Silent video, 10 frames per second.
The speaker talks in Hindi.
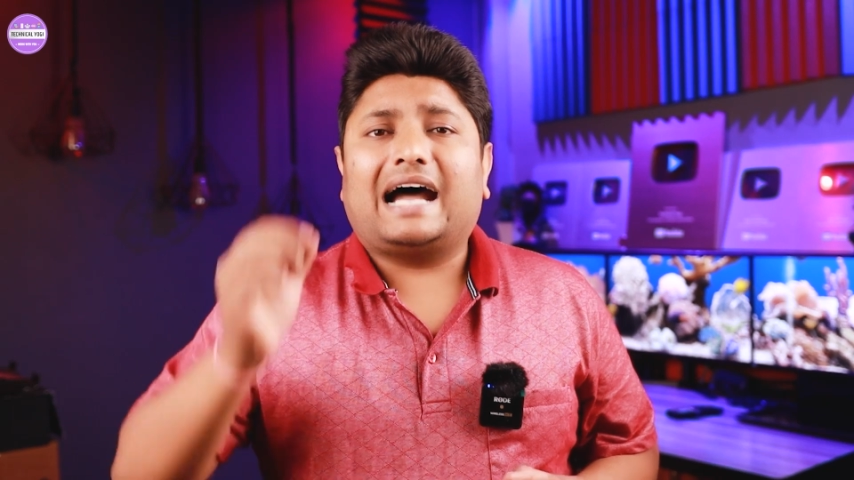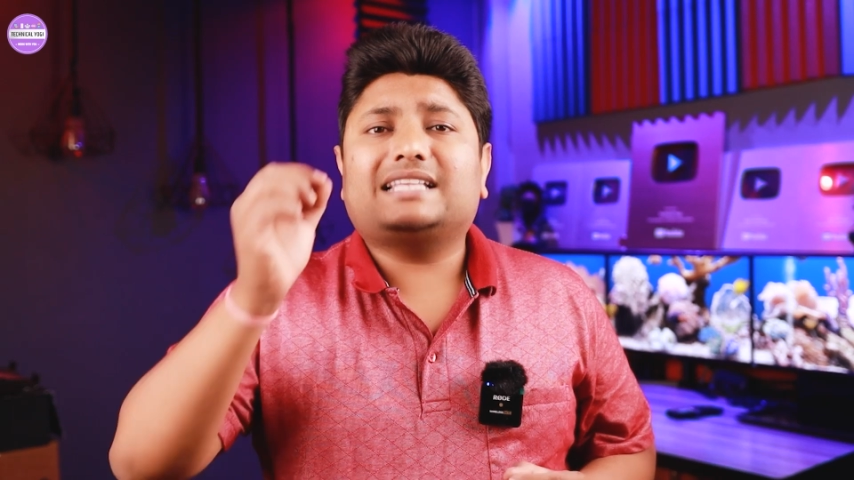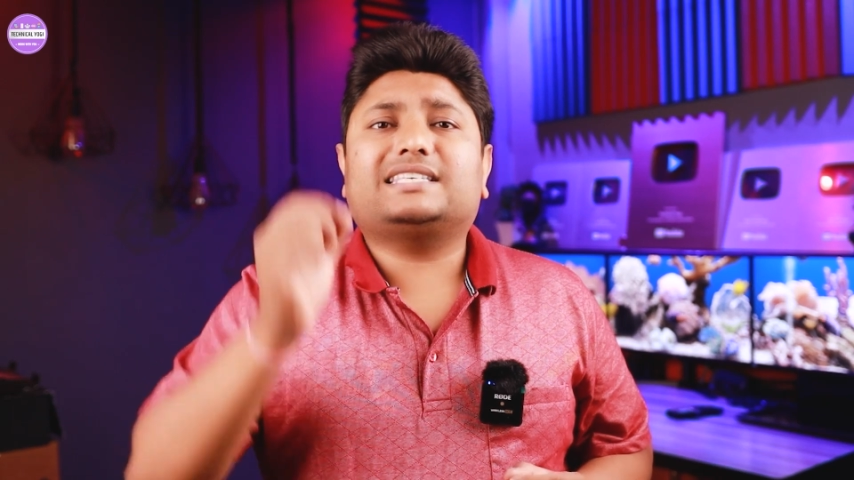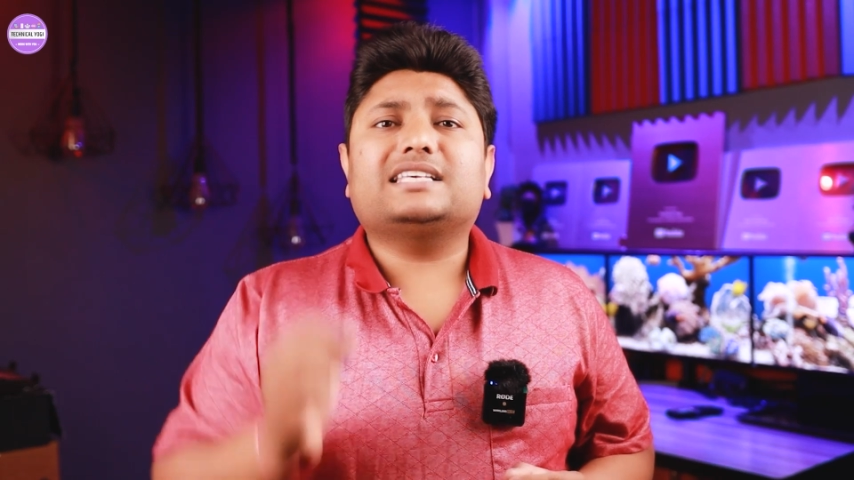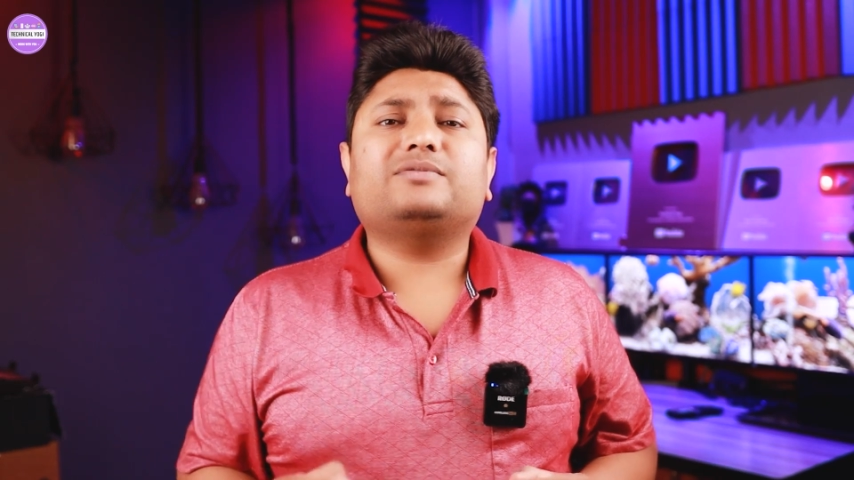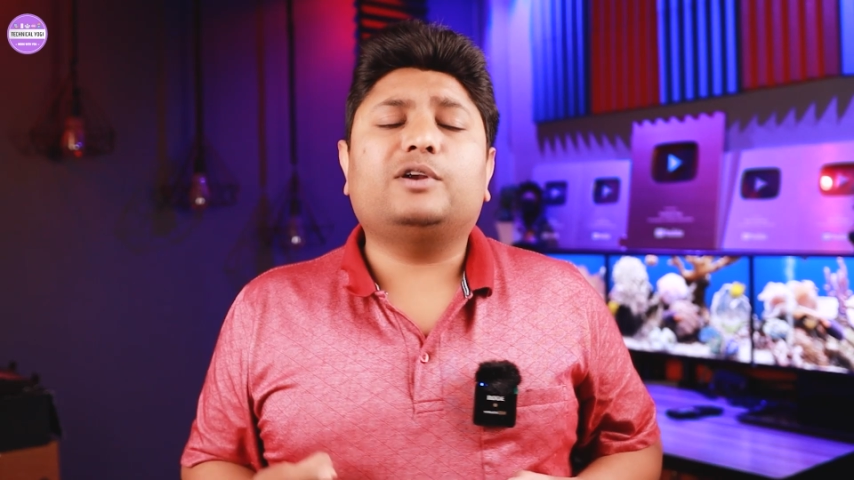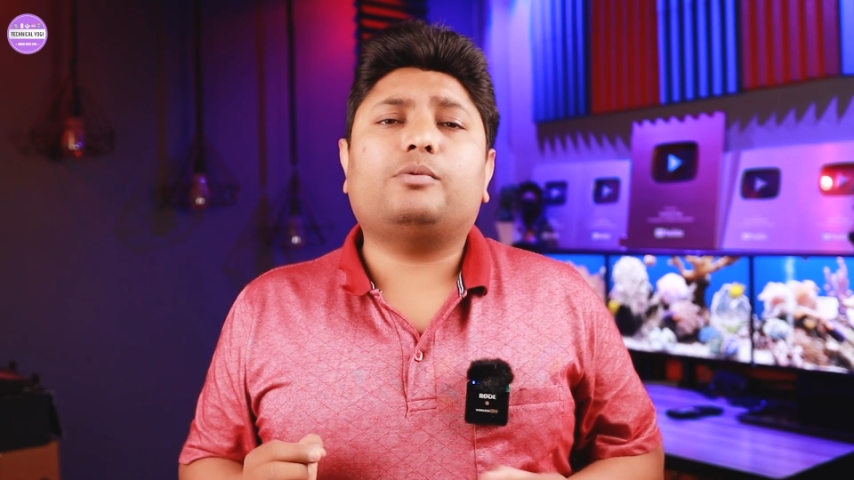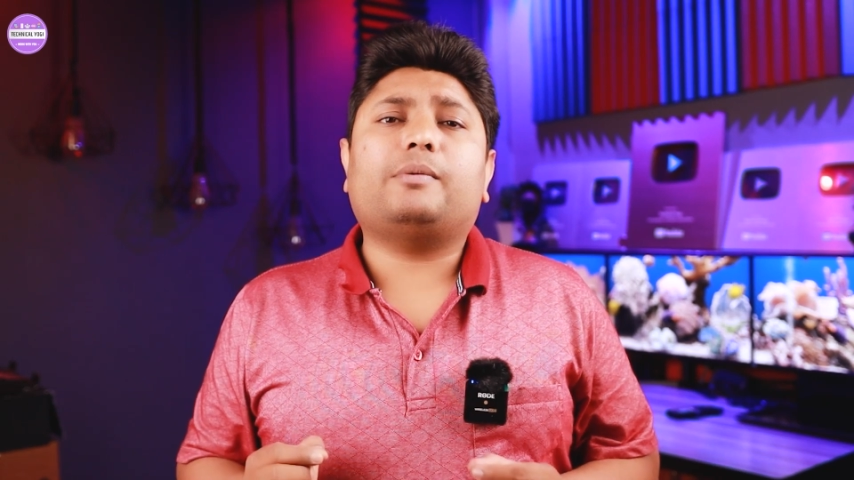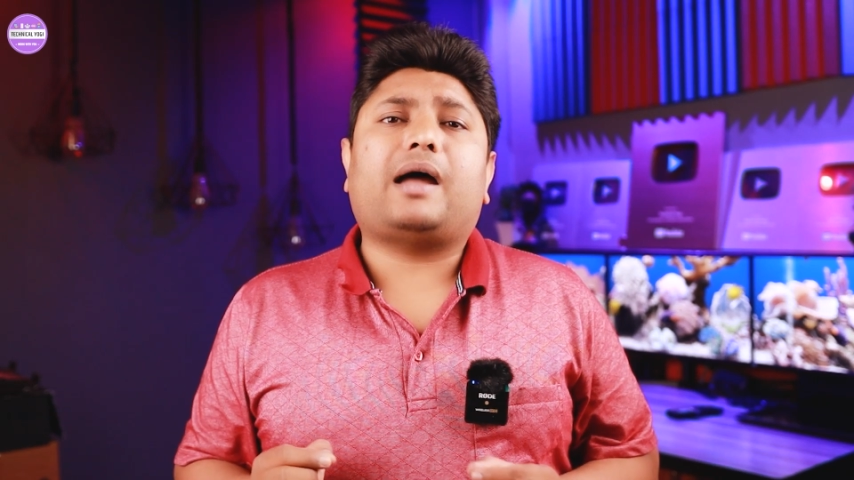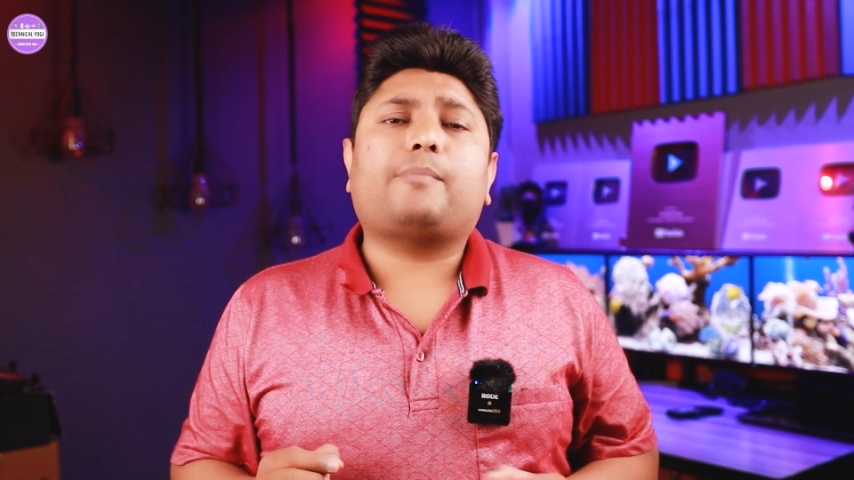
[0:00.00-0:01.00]
आज की इस
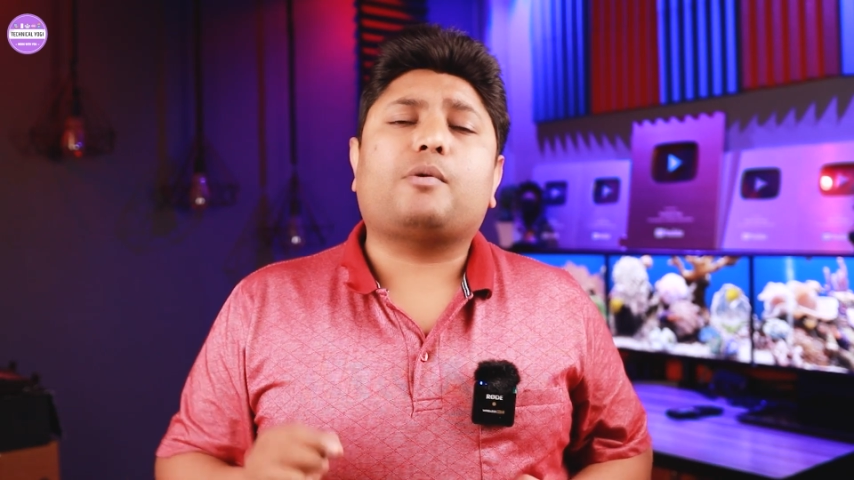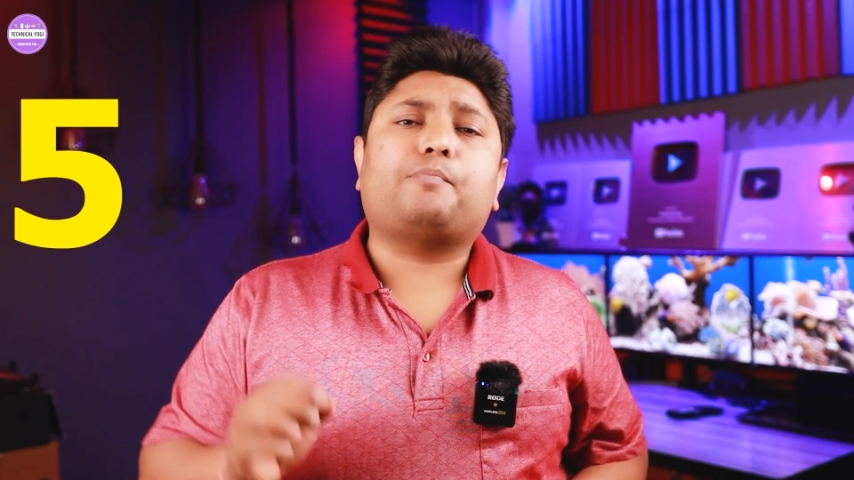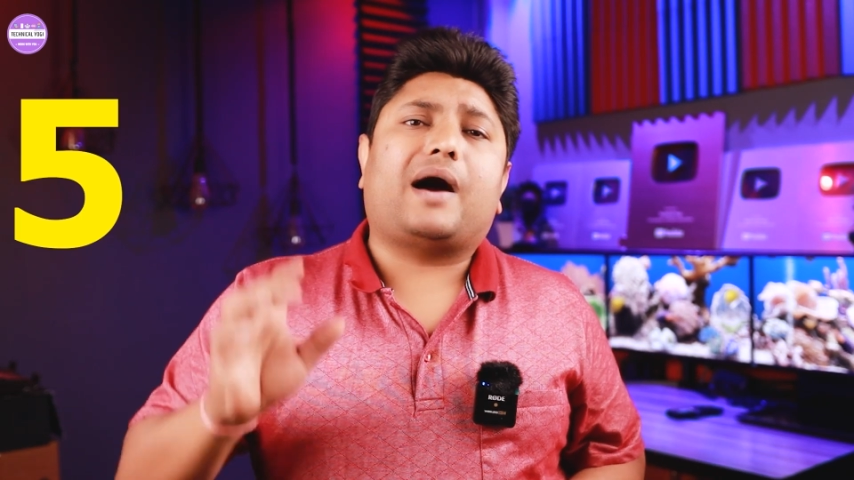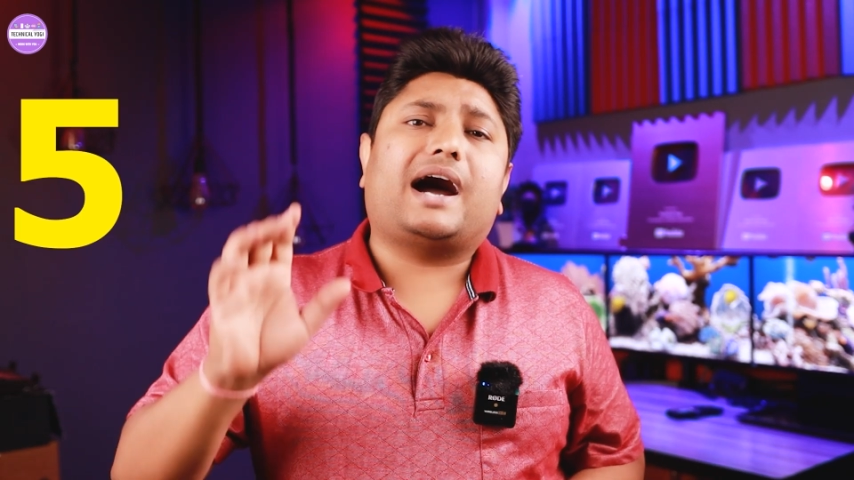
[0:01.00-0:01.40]
वीडियो में मैं आपको